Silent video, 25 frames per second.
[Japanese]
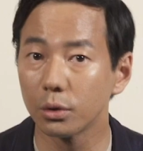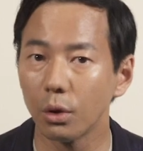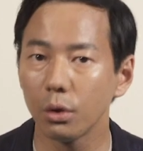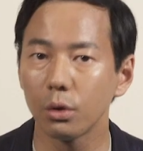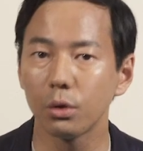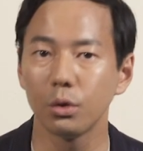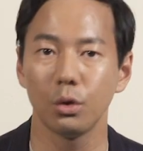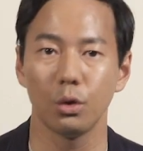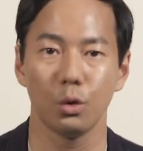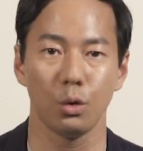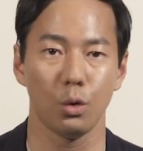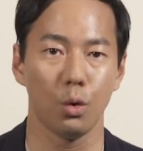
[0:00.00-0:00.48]
ご
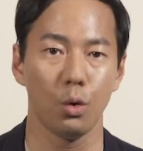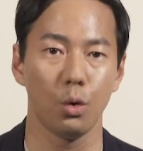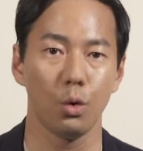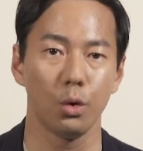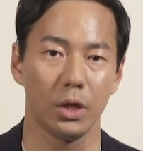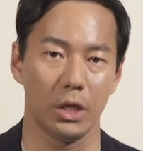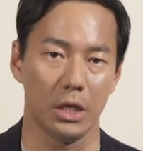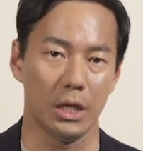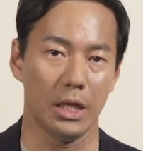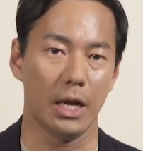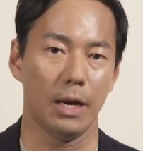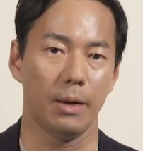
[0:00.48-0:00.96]
く
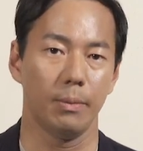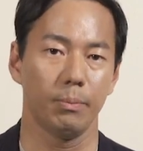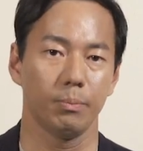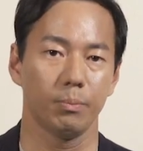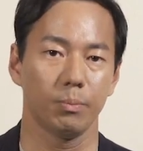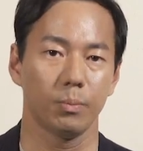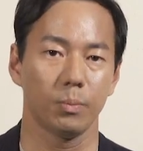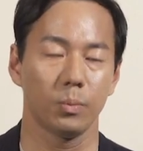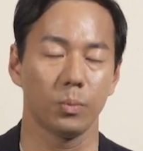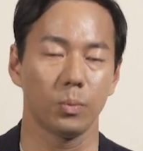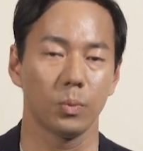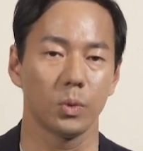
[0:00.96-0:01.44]
大きな
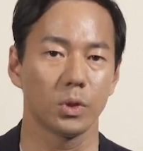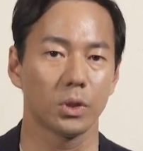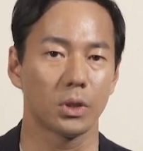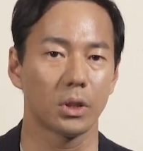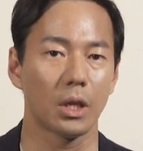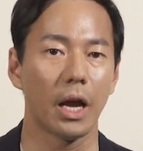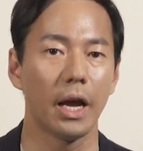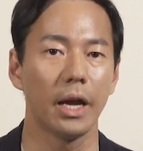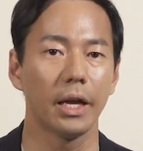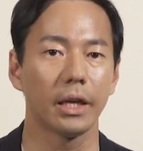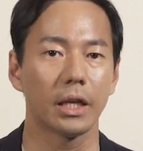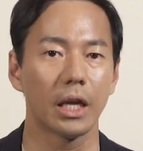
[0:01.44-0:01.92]

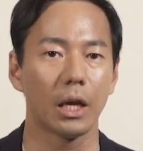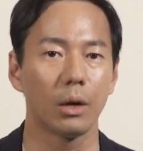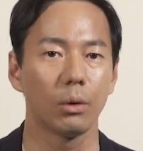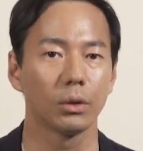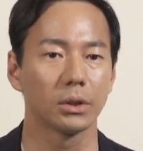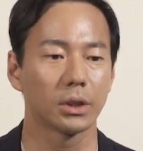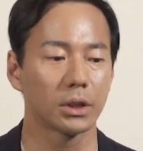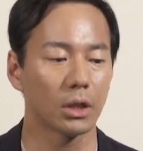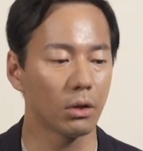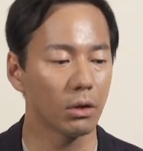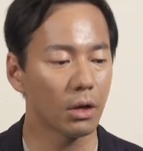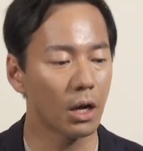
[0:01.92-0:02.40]
体験
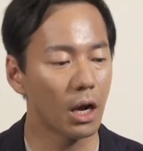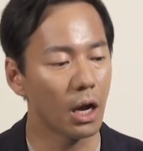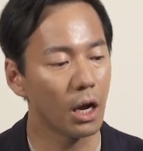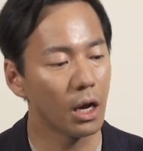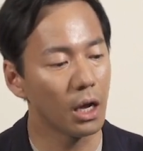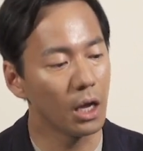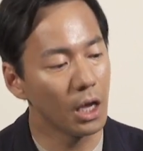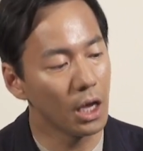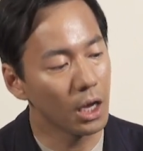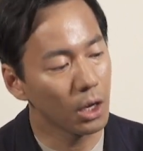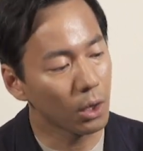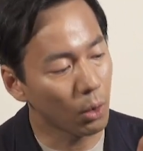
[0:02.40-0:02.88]
をしたの
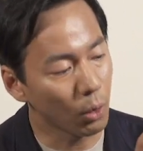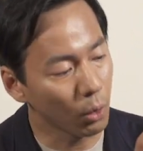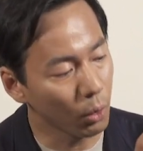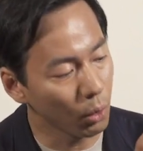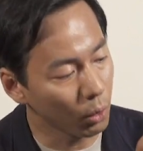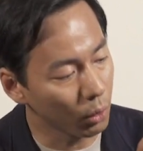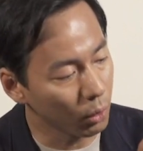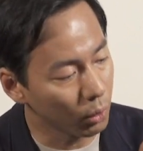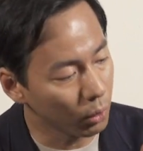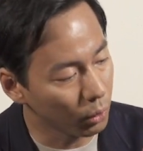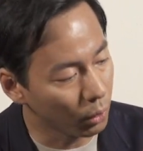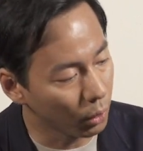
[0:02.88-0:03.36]
がこ
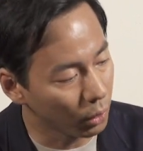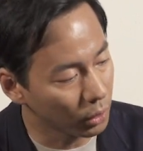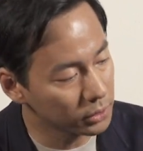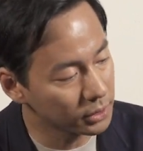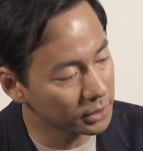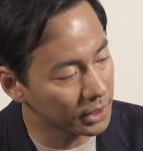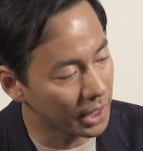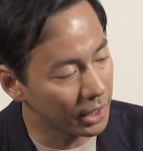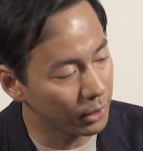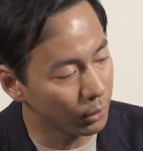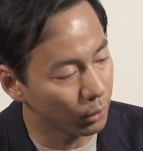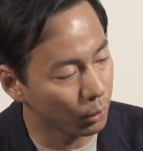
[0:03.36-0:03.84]
の6
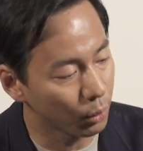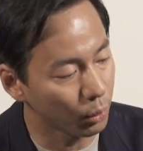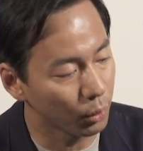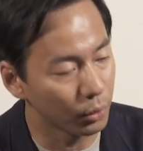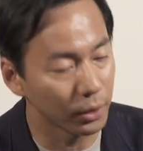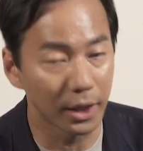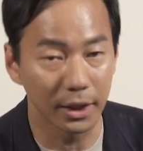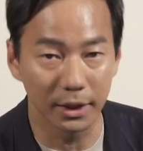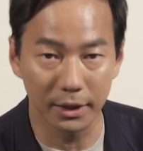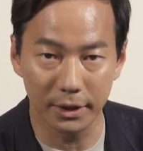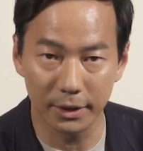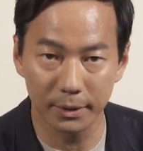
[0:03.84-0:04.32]
歳の頃
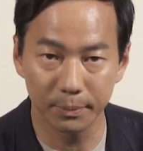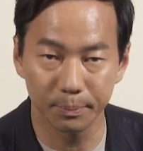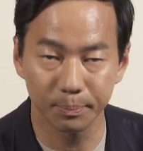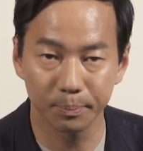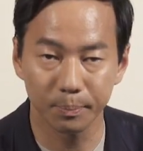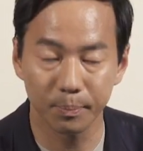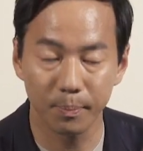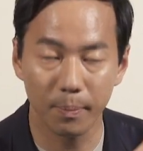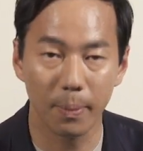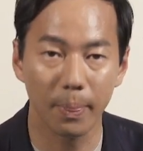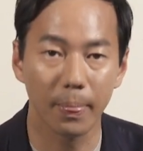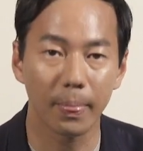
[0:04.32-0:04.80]
なんです
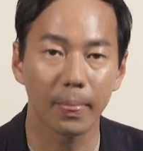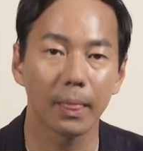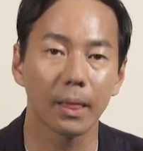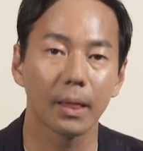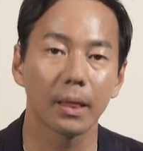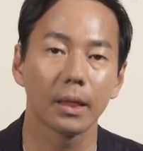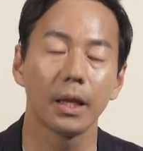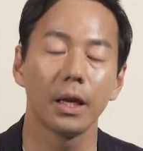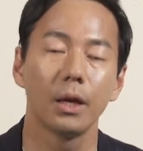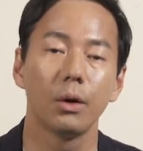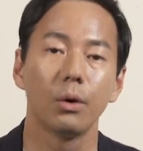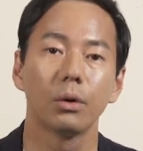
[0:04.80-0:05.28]

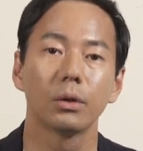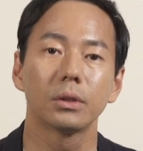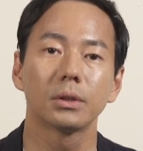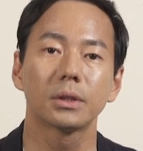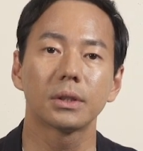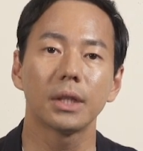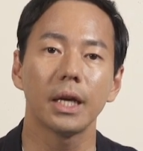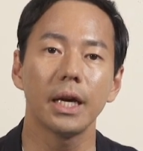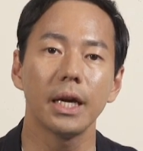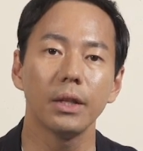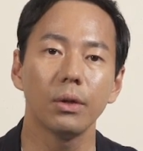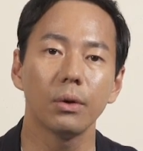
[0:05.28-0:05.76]
で6
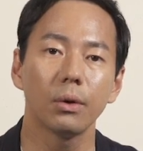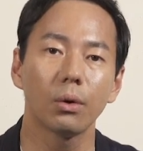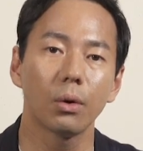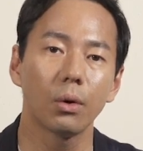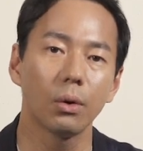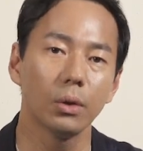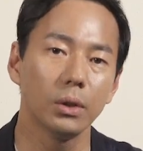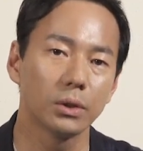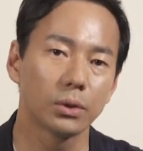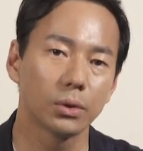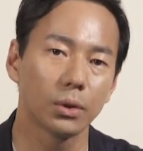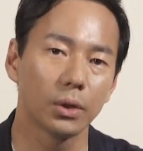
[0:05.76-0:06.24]
歳の
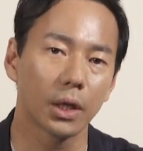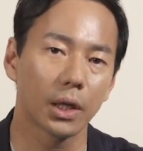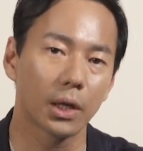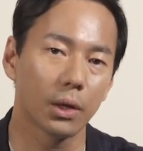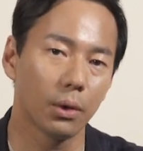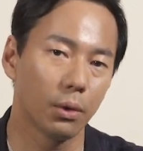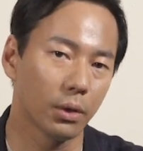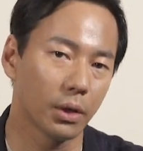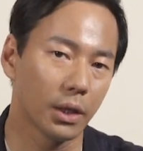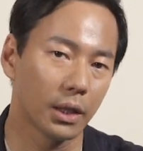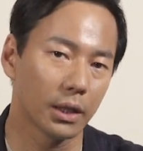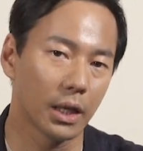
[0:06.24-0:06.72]
頃にそれだけ
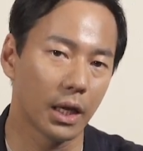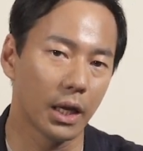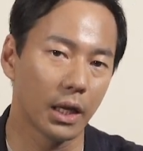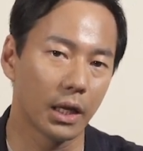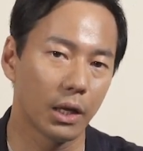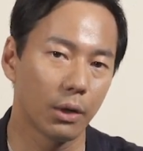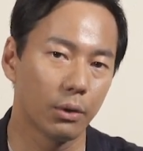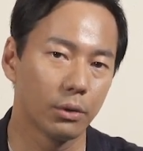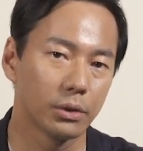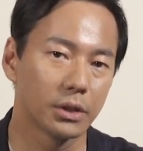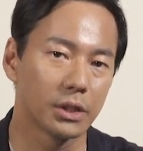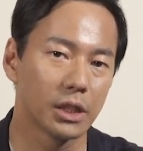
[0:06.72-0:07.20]
大きな体
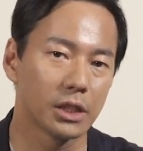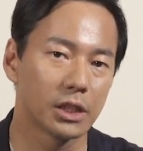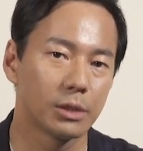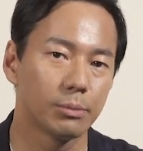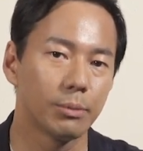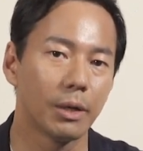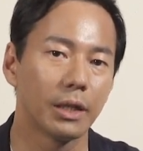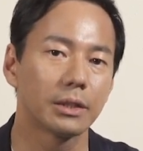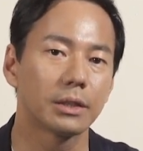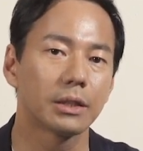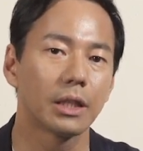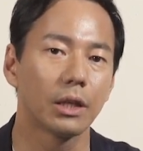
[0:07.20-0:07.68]
験をしてし
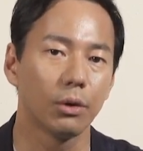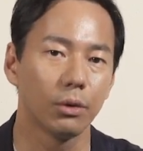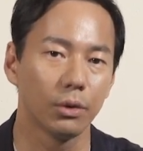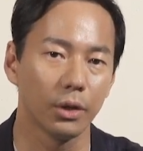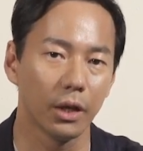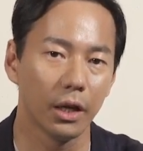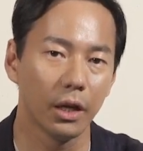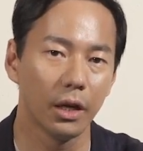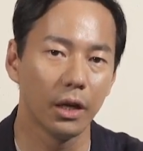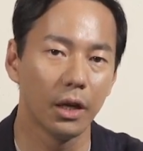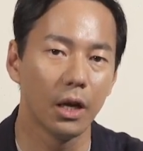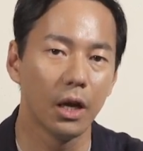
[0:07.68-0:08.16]
まったの
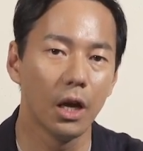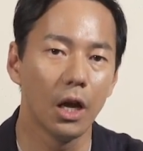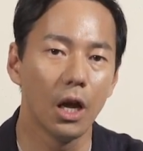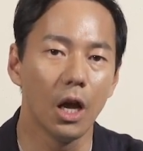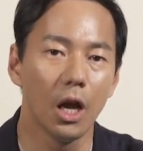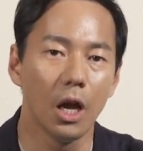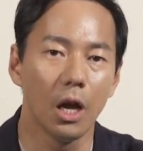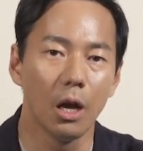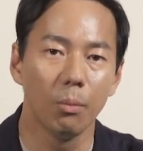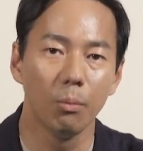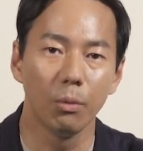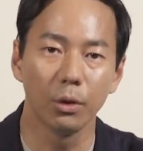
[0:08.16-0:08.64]
で
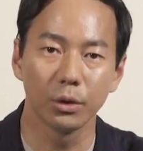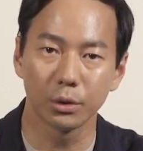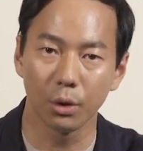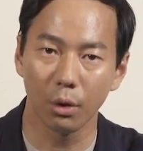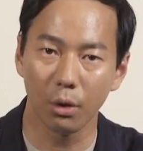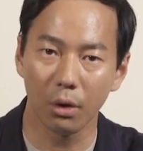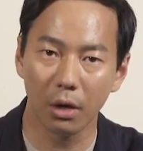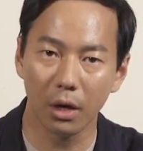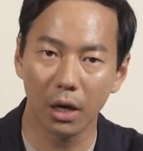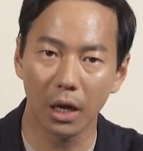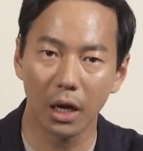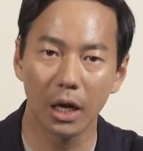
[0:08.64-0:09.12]
もう
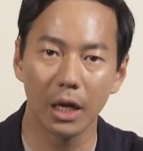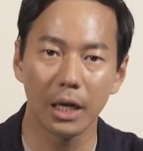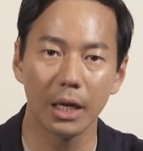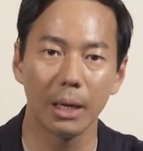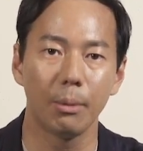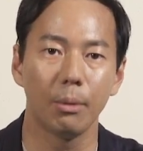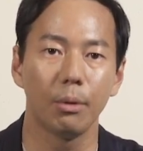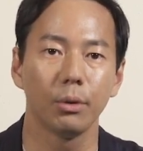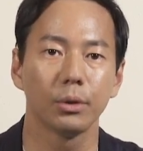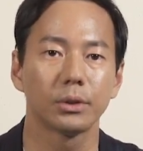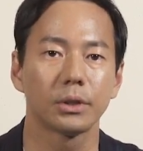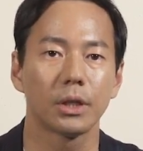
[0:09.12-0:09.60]
そっから
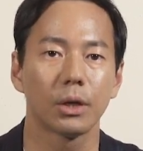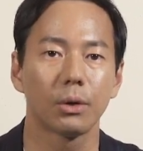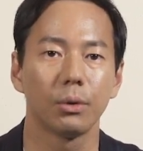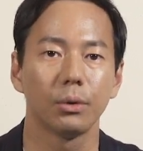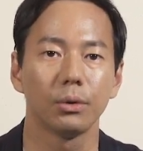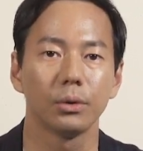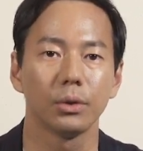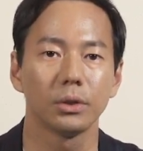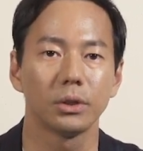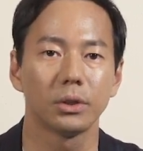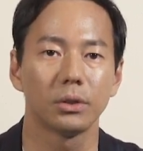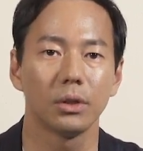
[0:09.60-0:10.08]
山本左
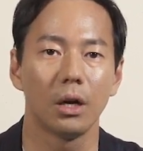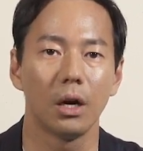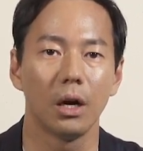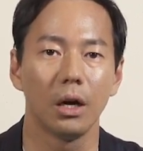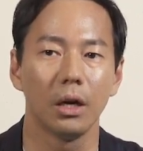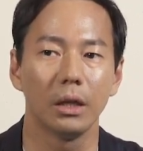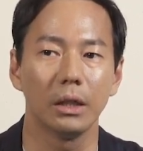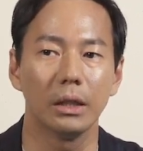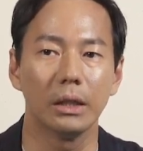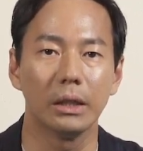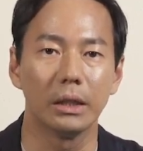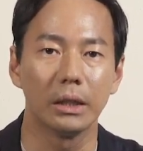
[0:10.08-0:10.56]
近として
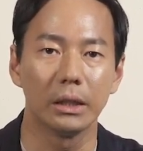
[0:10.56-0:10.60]
は